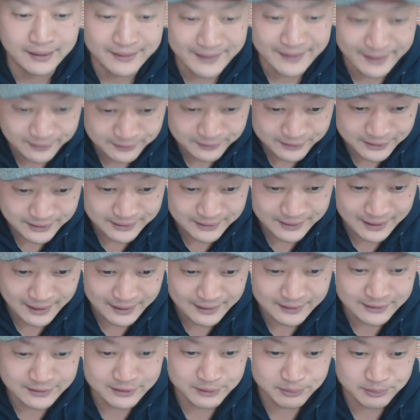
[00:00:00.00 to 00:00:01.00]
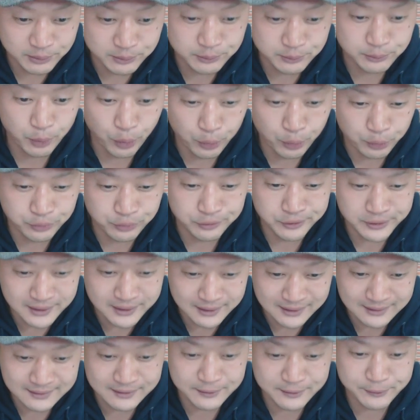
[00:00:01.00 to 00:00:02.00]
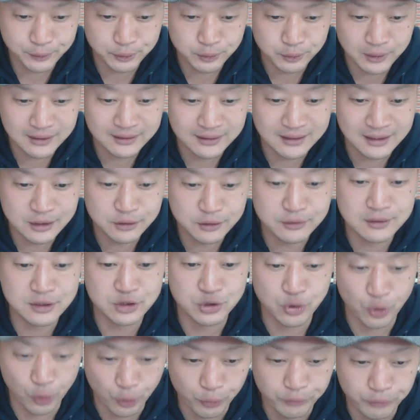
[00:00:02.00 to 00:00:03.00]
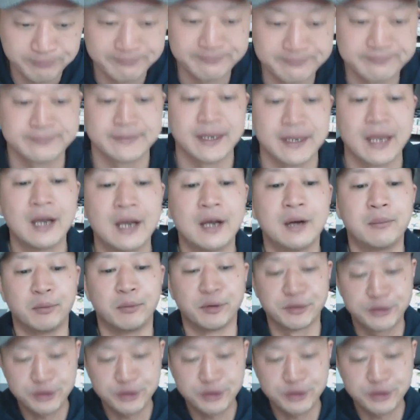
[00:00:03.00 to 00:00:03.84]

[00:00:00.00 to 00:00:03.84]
やる気ない自分を奮い立たせることができるでしょう。